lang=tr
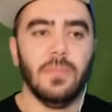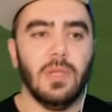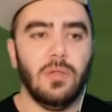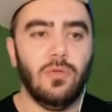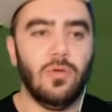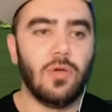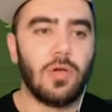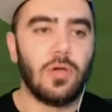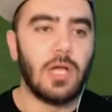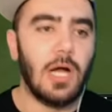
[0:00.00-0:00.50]

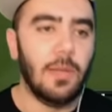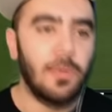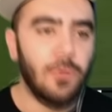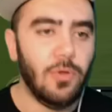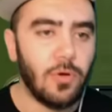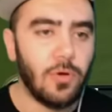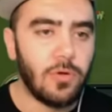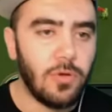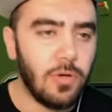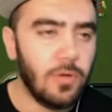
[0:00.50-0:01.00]
Yok abi
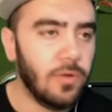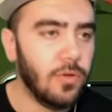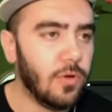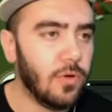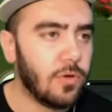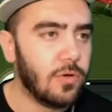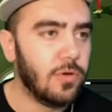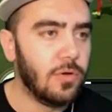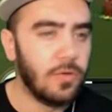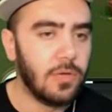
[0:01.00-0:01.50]
yok
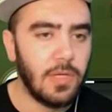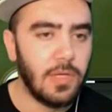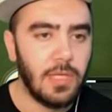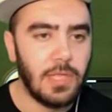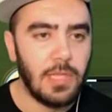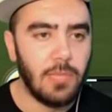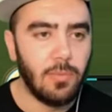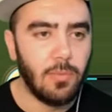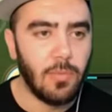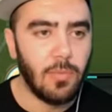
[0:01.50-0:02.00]
yok.
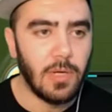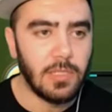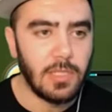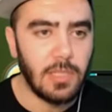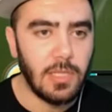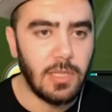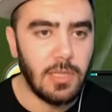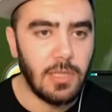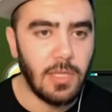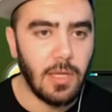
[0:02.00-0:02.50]
Gitti bu maç
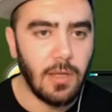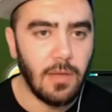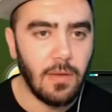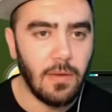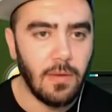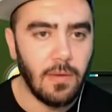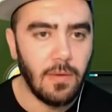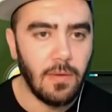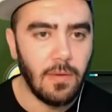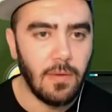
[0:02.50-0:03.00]
gitti.
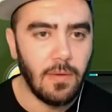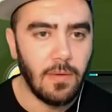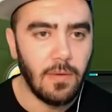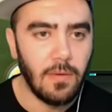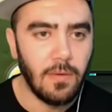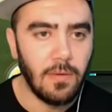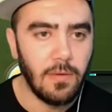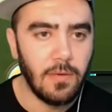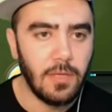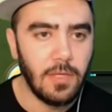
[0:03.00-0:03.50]

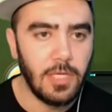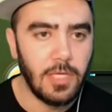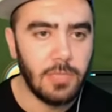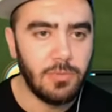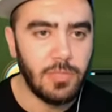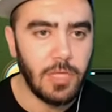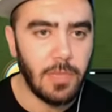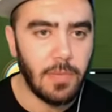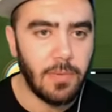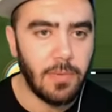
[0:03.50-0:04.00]
Hiçbir
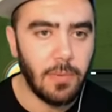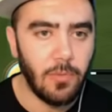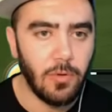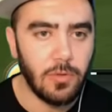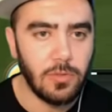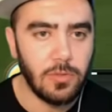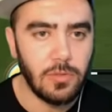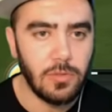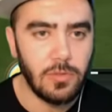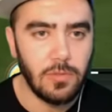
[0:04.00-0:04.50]
şey
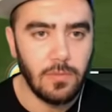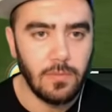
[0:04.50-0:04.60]
yapamıyoruz.